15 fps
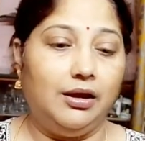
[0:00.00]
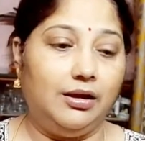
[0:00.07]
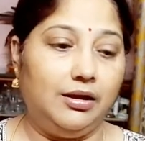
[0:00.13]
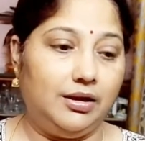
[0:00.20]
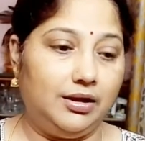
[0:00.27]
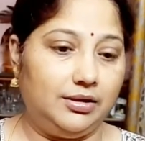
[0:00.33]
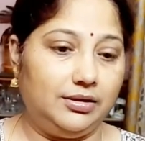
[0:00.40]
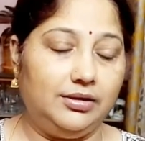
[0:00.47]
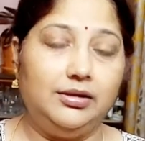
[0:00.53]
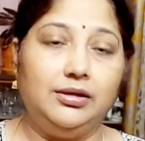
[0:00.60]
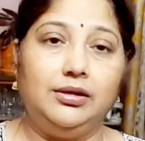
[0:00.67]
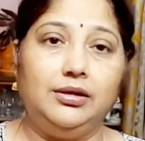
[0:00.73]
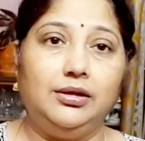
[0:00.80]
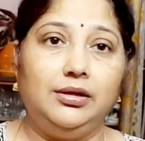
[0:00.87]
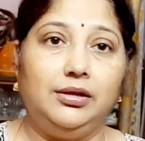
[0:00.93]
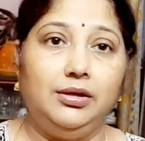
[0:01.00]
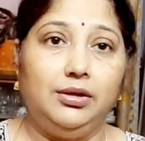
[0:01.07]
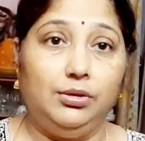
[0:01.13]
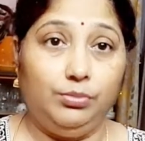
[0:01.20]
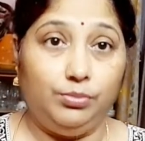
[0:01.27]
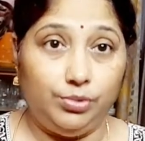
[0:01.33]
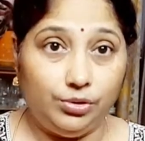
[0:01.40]
আর
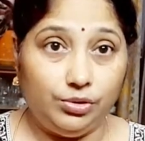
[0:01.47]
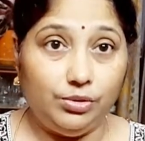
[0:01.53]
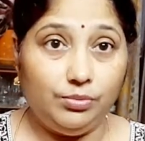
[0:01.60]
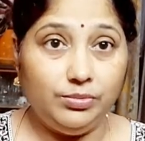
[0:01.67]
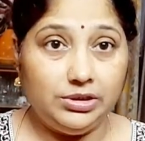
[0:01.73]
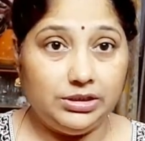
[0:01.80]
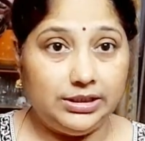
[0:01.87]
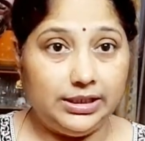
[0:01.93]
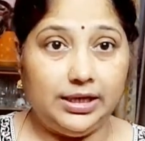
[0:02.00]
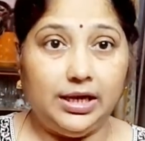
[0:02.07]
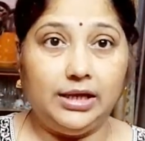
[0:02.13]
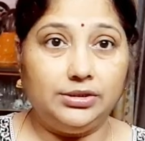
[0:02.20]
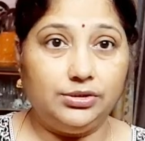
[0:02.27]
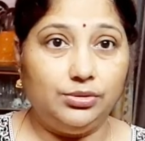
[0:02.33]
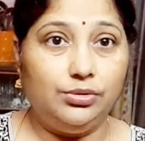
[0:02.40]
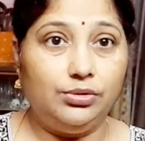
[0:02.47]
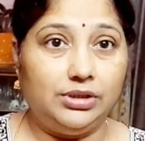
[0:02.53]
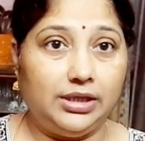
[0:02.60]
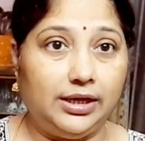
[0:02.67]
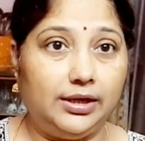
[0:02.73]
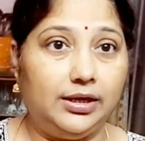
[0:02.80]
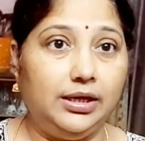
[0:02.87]
প্রথম যে কাজগুলো
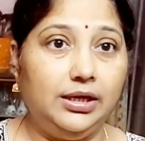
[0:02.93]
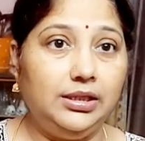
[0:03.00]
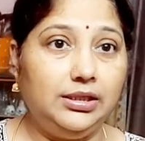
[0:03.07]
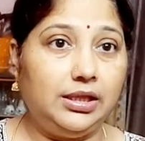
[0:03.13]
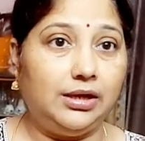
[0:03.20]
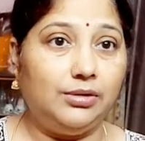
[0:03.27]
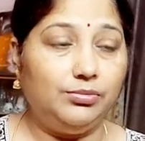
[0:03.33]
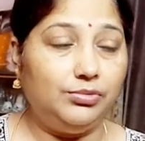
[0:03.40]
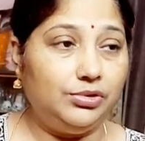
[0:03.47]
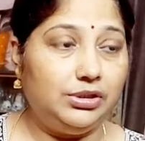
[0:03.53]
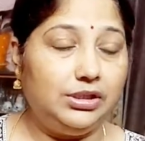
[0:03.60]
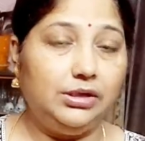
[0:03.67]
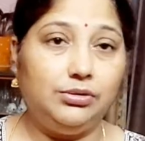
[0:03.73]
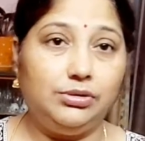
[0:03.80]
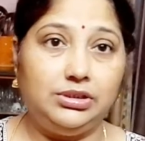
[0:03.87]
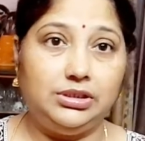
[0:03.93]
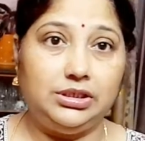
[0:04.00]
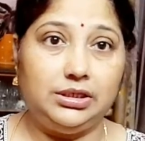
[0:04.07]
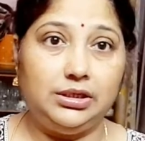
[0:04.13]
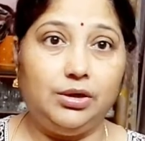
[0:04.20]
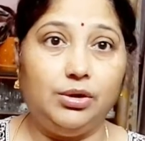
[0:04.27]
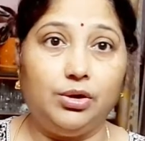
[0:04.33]
থাকে তার মধ্যে হচ্ছে
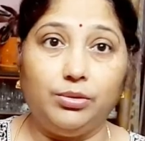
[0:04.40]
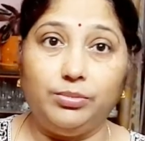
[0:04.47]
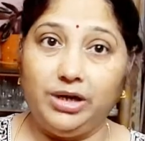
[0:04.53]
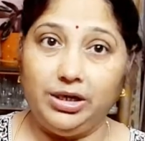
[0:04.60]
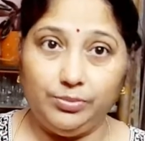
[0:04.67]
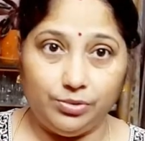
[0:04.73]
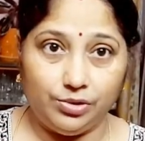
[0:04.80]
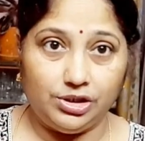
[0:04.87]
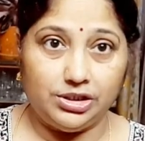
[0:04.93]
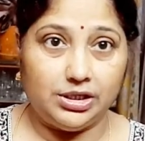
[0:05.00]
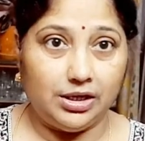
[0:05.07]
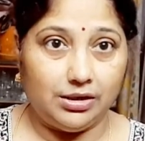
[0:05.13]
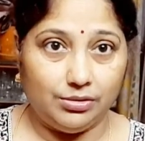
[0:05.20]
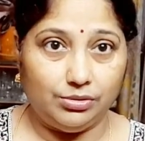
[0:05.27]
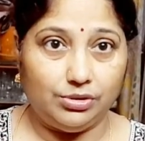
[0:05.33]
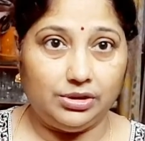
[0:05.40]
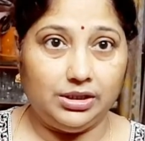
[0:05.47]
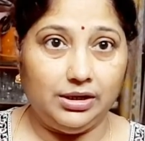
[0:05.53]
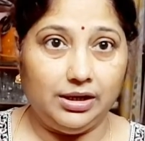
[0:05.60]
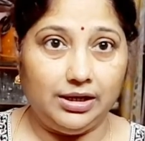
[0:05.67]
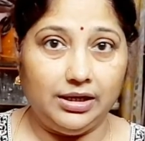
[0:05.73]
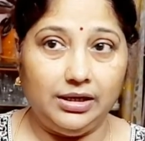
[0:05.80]
ঘরবাড়ি পরিষ্কার করতে
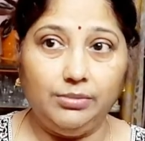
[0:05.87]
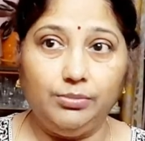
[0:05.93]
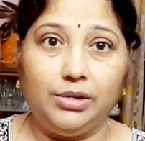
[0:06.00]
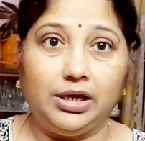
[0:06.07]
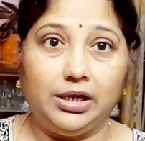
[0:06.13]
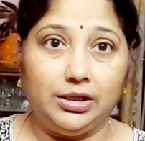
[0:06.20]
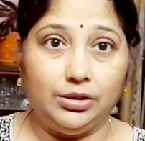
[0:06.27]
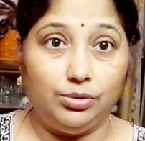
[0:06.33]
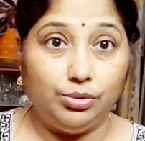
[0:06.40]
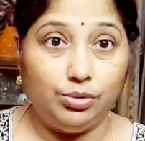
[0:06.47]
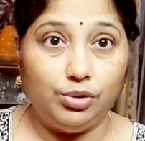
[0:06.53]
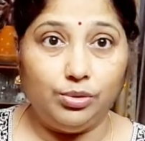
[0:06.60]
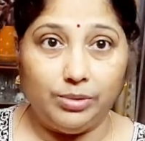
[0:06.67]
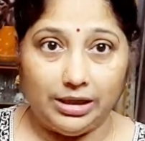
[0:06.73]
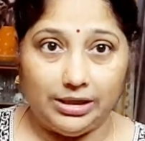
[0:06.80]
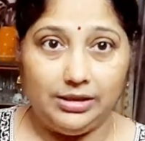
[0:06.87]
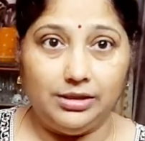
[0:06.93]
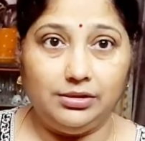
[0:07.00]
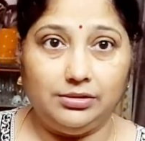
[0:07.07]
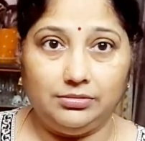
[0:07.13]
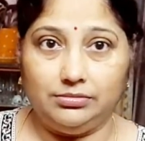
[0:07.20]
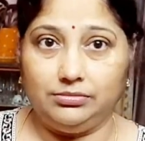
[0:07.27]
লাগে মানে ধুলোবালি
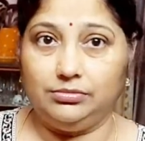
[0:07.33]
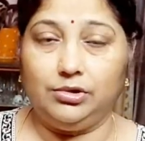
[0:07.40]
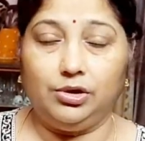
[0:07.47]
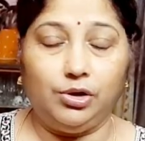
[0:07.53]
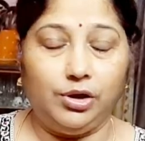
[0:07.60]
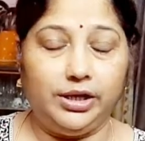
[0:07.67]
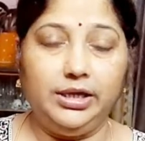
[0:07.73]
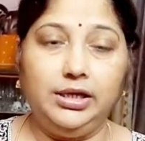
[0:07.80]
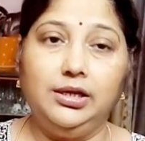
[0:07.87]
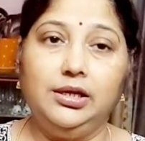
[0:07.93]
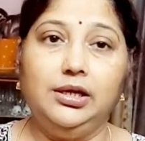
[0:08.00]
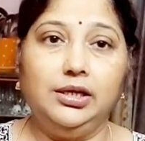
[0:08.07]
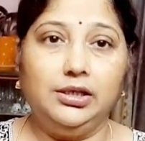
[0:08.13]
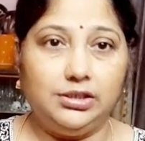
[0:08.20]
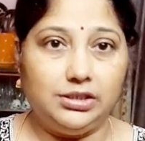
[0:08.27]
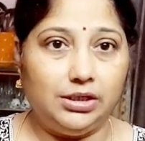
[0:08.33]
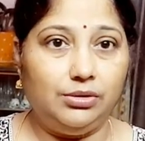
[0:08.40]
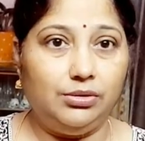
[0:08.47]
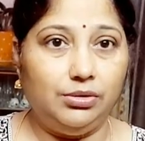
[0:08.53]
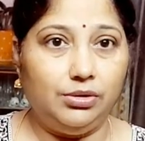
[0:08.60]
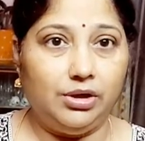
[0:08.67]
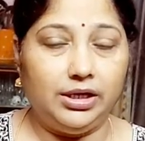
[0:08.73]
হয়
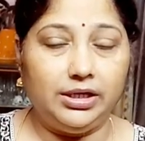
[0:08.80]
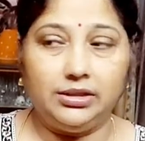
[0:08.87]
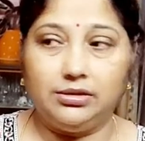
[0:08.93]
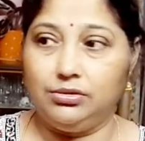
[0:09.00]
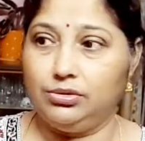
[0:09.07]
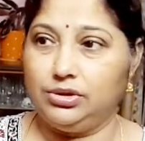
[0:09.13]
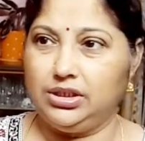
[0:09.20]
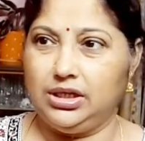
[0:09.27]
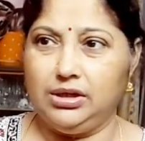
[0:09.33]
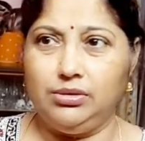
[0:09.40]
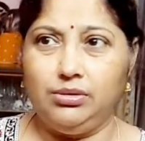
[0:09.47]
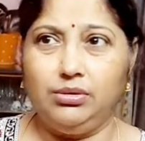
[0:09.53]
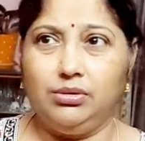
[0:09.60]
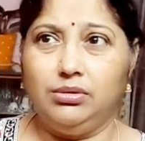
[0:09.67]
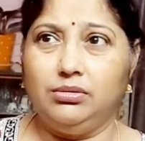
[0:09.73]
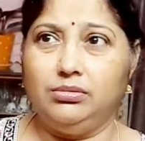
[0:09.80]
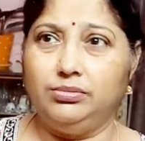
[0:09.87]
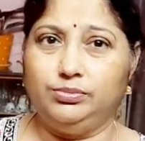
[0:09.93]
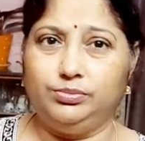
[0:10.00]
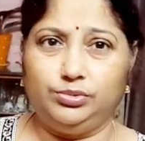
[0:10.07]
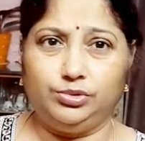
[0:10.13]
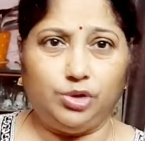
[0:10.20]
সেগুলো হয় তো সেগুলো
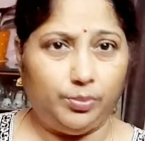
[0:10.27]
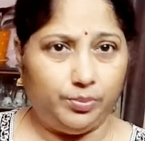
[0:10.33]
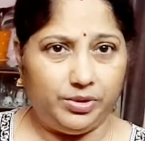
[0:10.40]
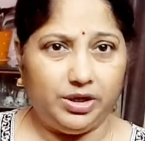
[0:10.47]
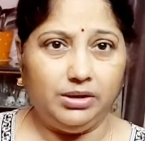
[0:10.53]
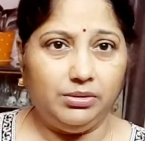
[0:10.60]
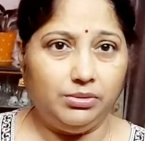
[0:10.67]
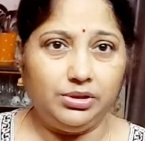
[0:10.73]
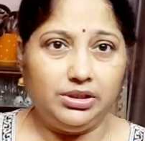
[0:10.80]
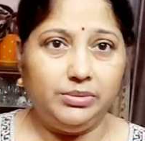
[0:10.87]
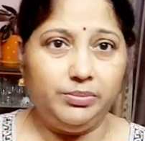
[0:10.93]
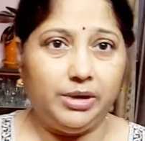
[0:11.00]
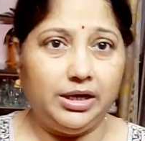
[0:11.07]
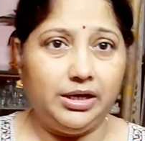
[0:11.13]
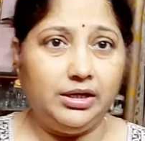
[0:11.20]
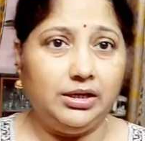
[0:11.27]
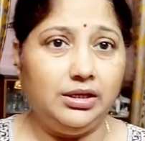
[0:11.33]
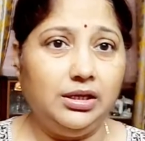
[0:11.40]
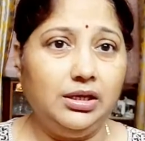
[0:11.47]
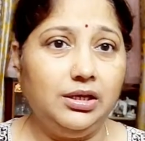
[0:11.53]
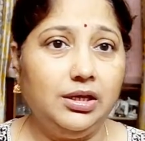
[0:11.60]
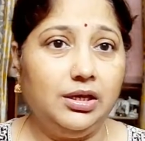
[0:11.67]
সবটা করতে পারেনি
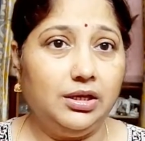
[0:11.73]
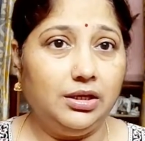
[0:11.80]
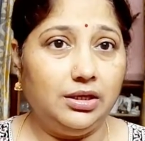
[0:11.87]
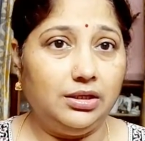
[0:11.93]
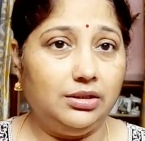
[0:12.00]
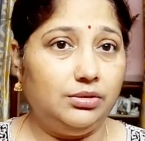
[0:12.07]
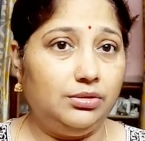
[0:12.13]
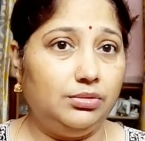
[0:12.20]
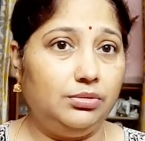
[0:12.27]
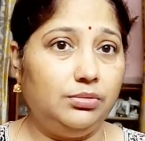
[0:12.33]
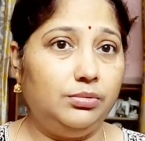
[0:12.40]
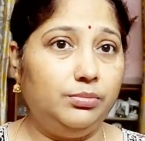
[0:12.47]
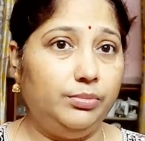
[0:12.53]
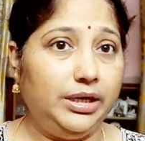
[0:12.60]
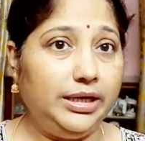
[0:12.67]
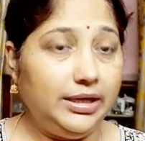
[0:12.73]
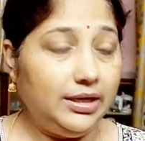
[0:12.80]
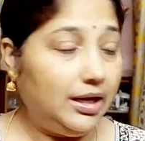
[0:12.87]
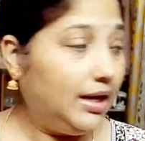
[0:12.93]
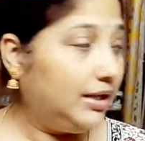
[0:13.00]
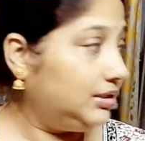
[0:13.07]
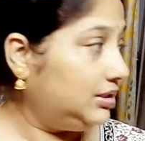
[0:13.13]
কিন্তু মেন
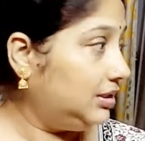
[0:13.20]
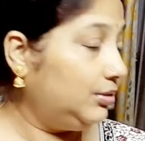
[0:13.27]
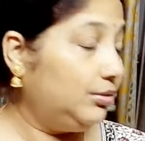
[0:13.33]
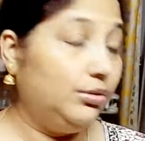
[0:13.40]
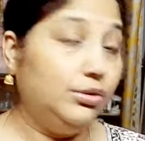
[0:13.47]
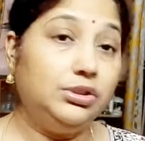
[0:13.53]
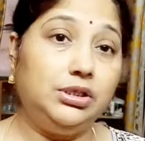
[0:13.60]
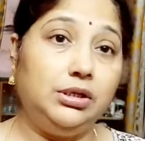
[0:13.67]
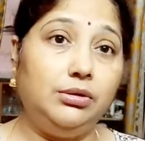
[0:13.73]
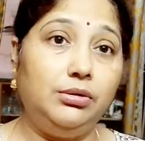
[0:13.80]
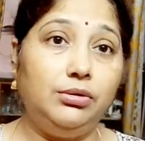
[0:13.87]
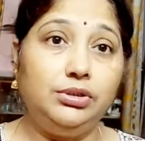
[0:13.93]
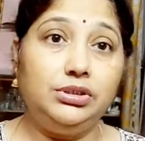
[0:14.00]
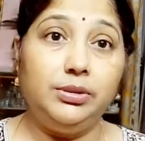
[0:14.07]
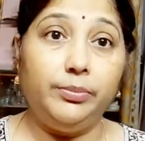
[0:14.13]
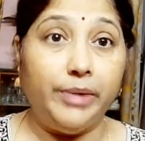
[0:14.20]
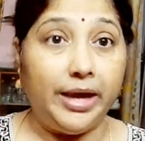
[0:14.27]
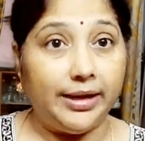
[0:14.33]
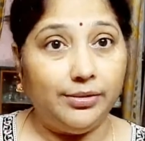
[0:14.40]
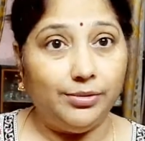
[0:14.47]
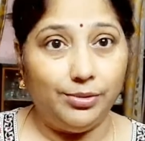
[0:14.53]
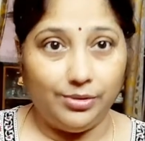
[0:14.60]
কাজ যেগুলো সেগুলো হচ্ছে
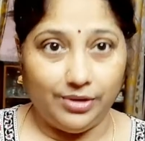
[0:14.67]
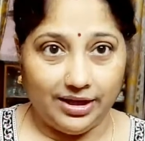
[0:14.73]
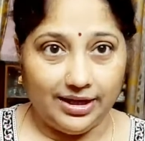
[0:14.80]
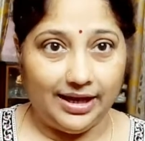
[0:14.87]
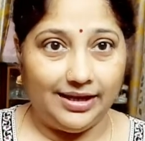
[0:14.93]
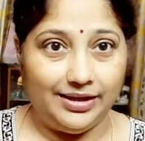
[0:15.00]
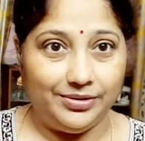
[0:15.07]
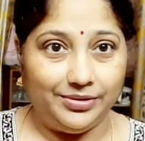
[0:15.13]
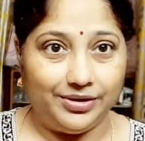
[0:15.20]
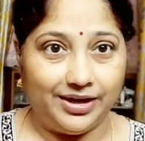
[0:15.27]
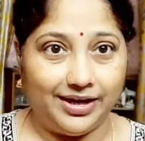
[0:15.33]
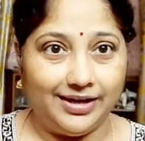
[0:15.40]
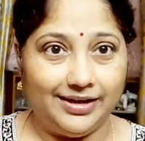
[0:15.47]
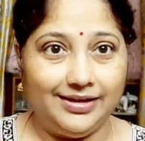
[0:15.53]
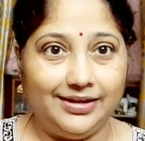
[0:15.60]
ব্যাগগুলোকে খালি করা